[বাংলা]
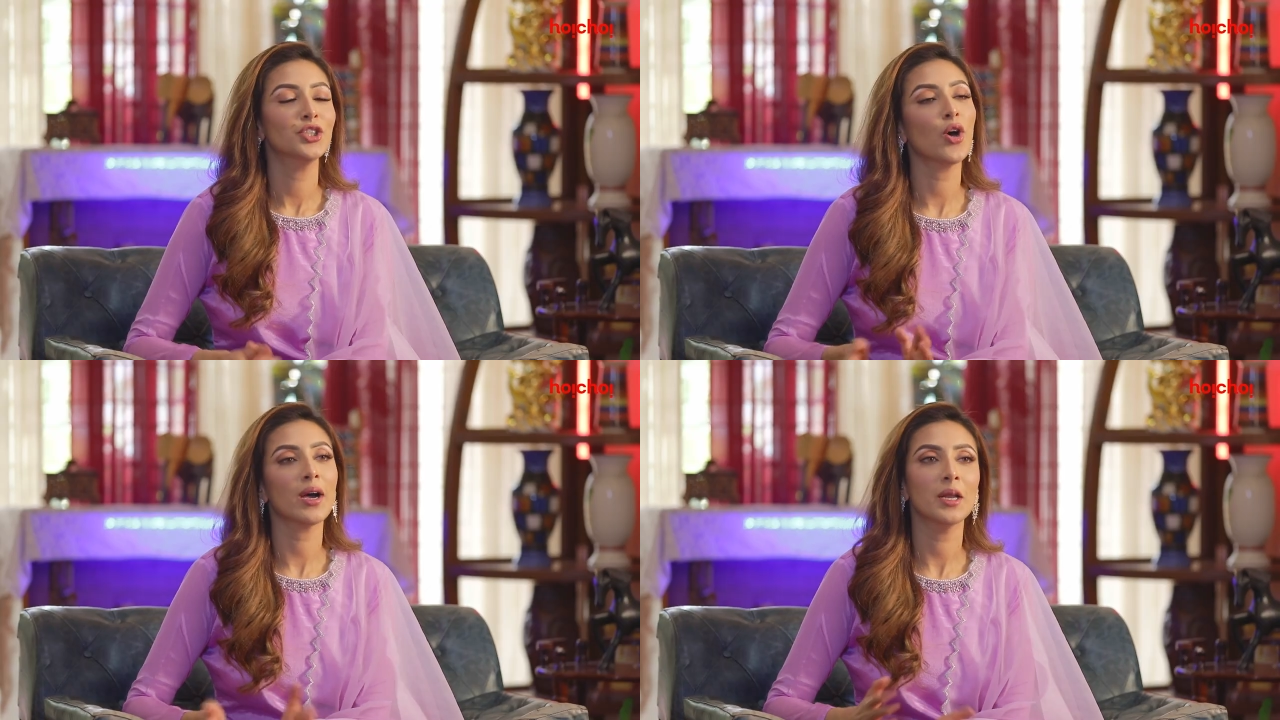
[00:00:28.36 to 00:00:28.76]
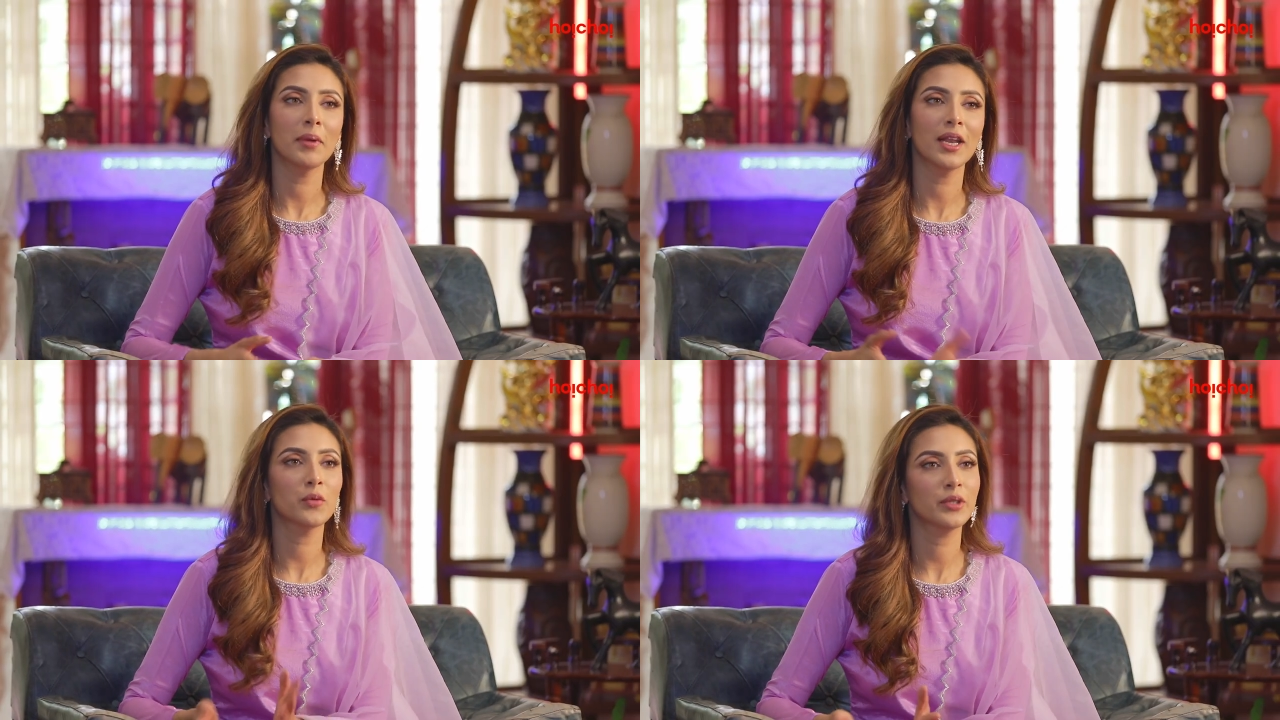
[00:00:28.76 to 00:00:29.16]

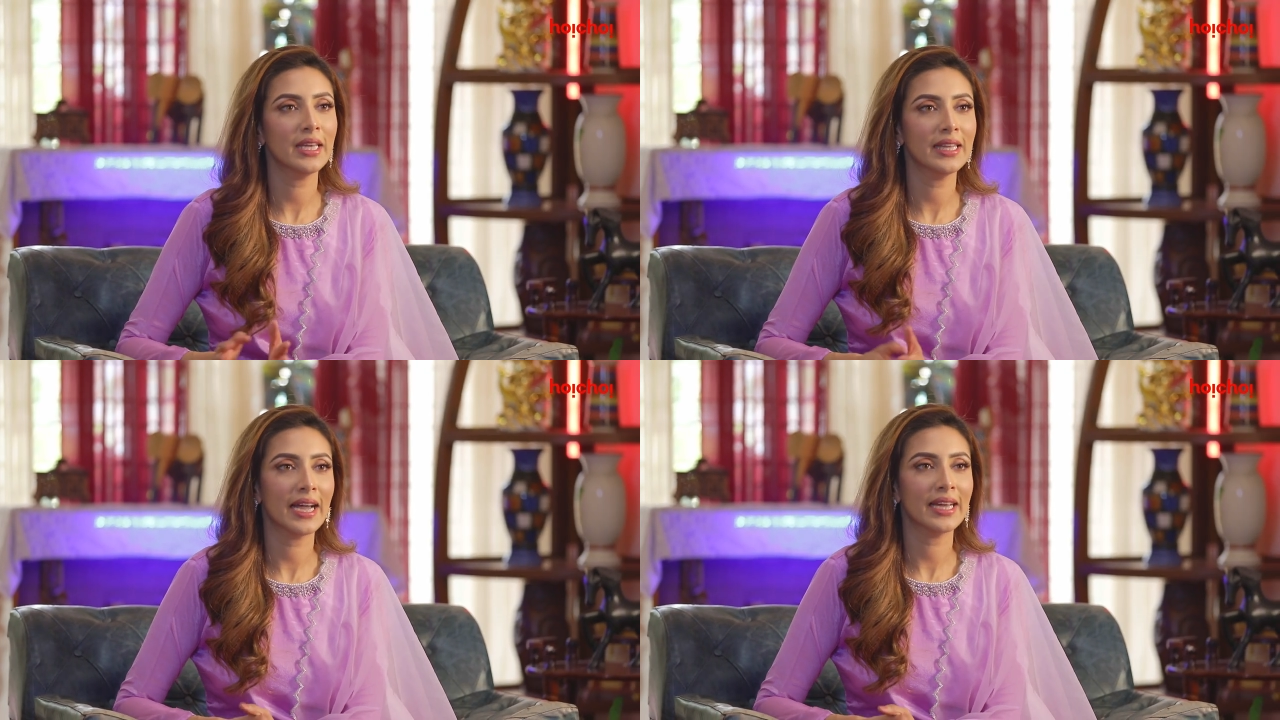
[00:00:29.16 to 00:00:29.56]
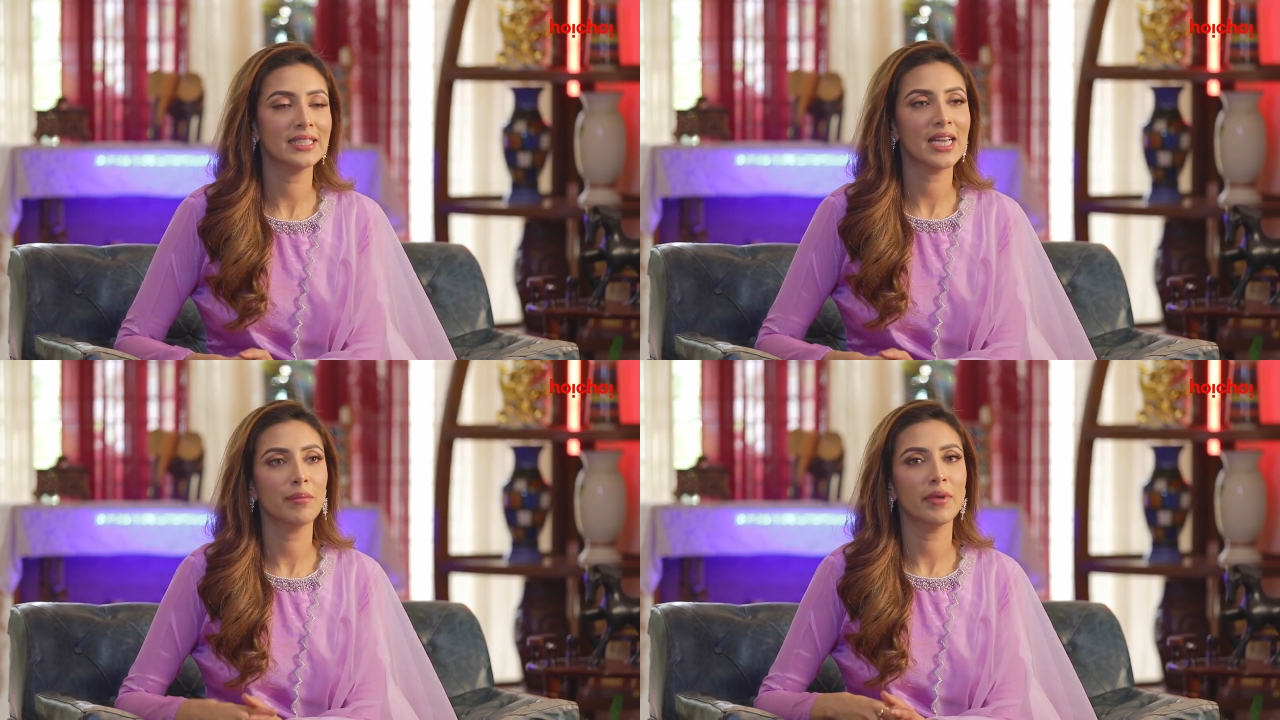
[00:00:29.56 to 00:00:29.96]
সকালবেলা উঠেই দেখা
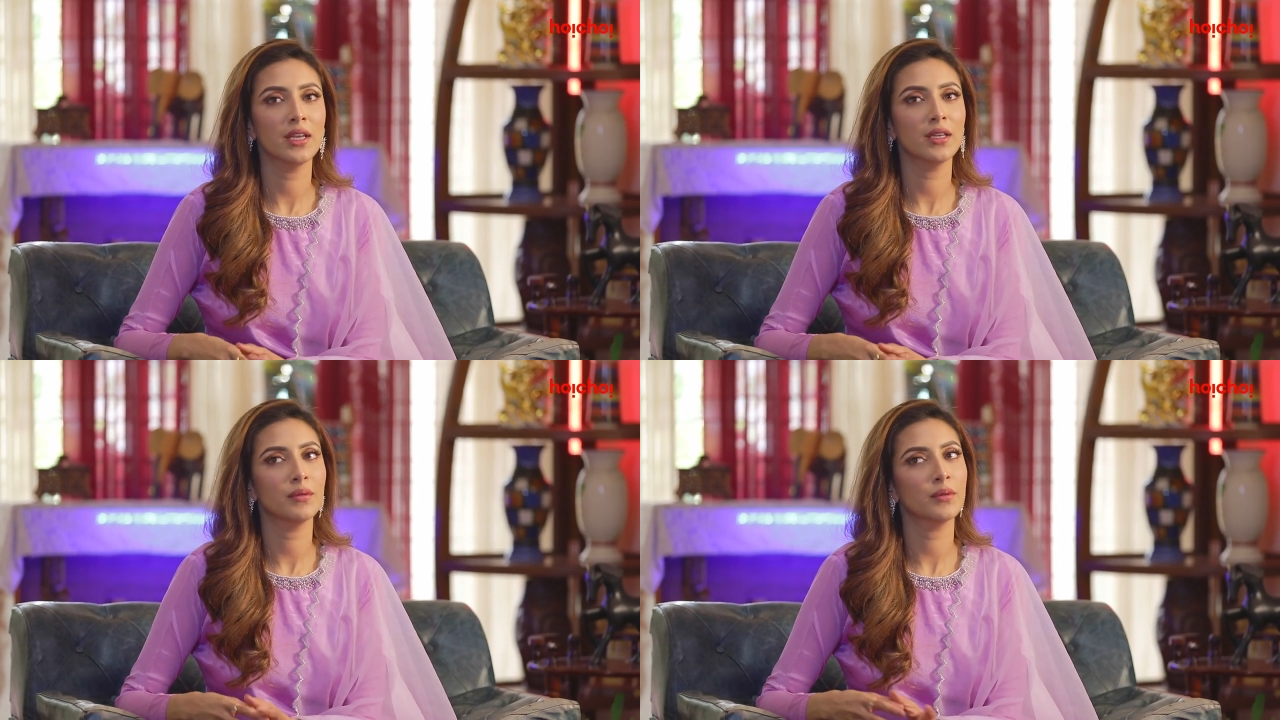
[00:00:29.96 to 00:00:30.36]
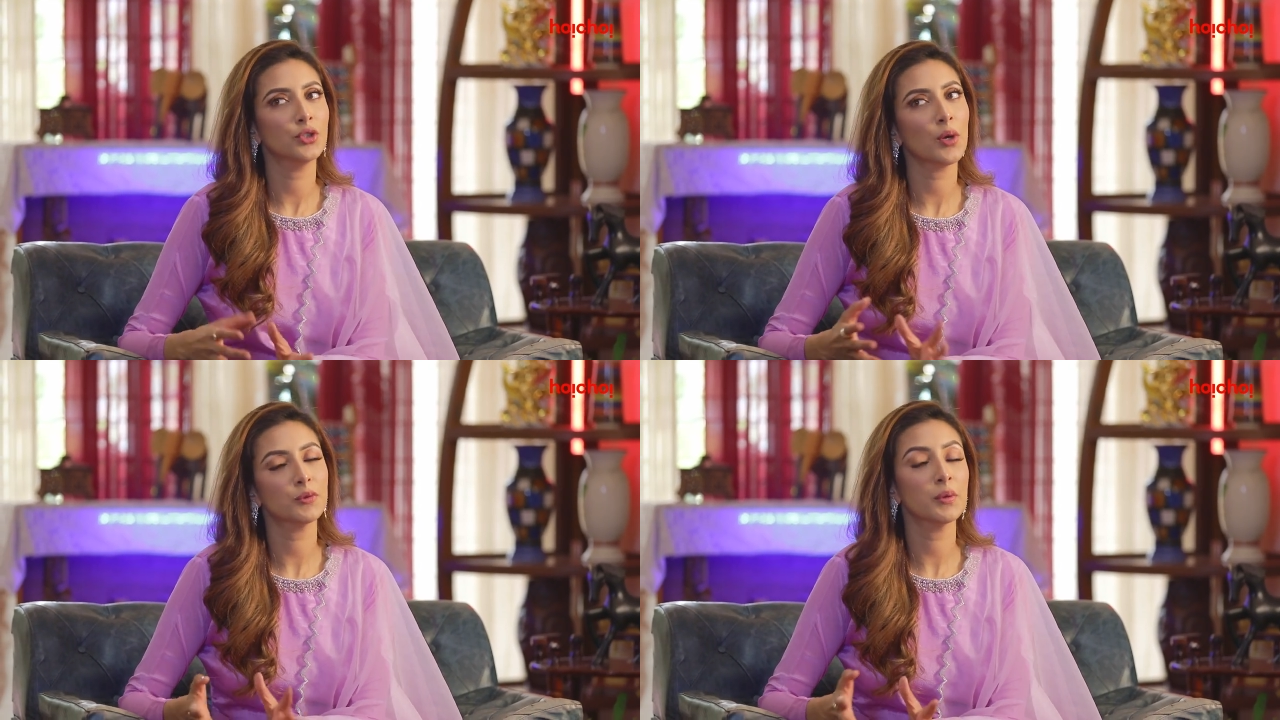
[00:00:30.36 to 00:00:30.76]
যায় আমি
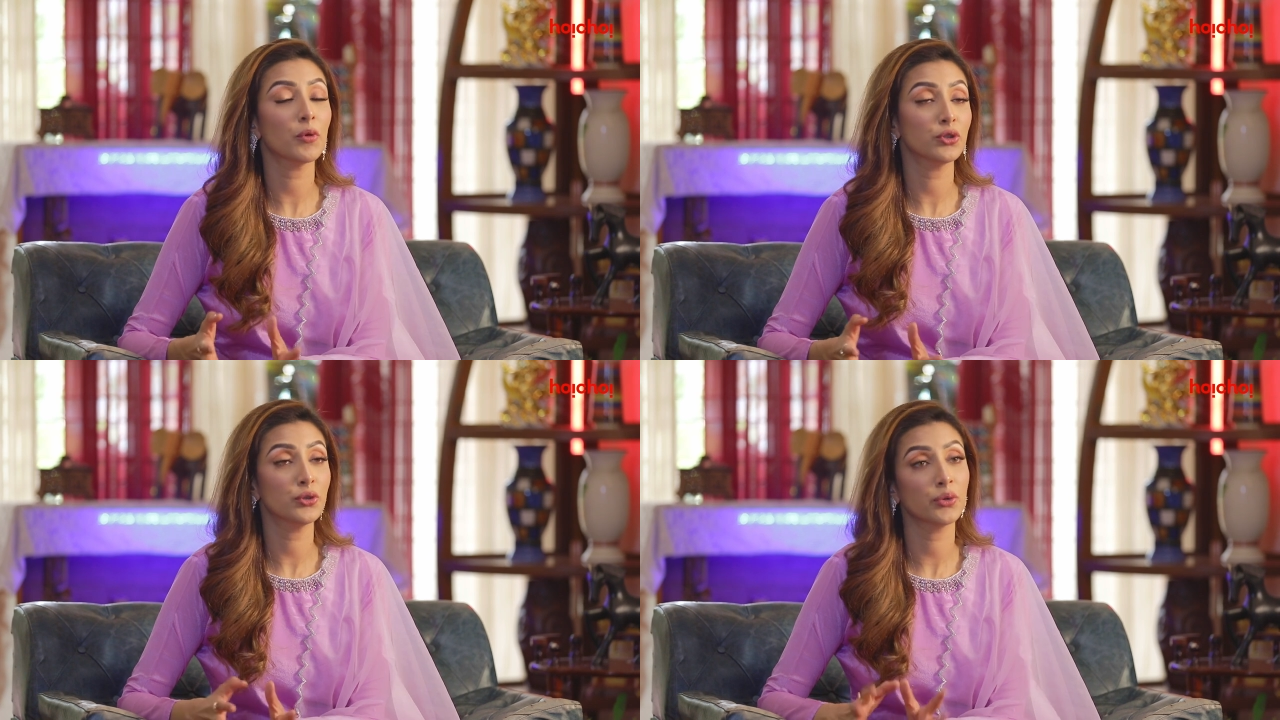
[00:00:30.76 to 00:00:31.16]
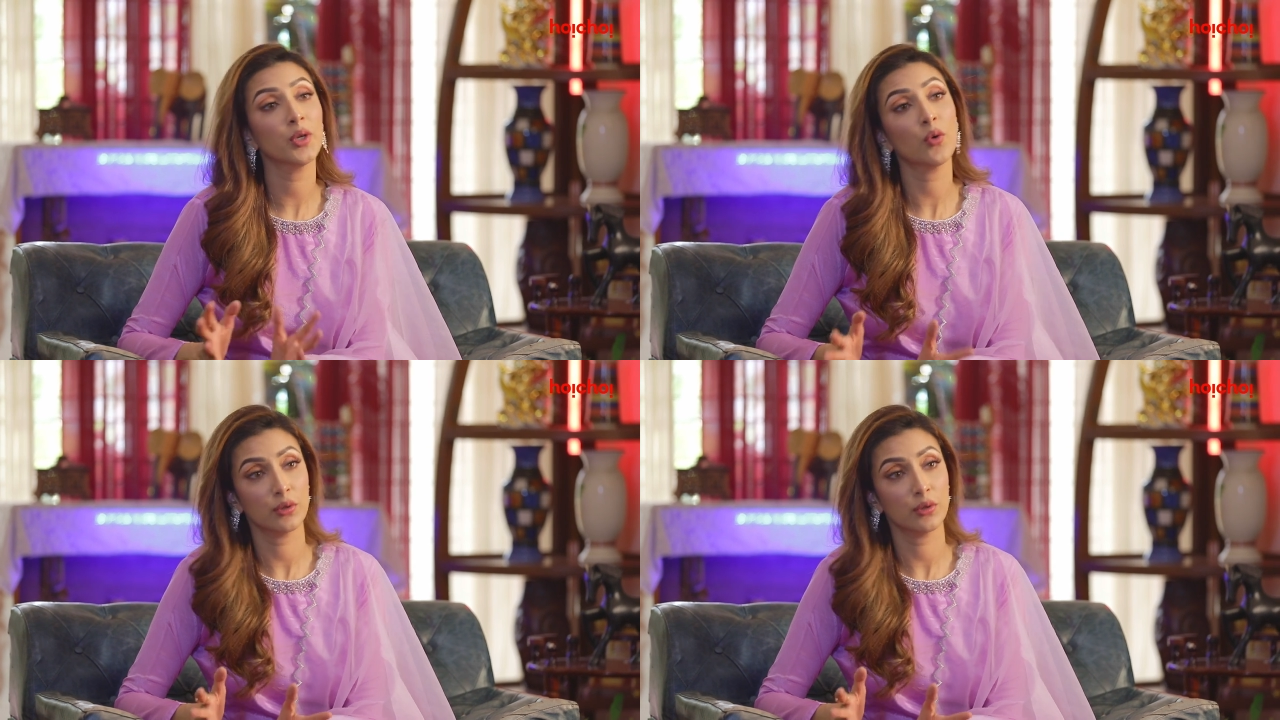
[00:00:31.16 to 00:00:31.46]
সবসময় পছন্দ করি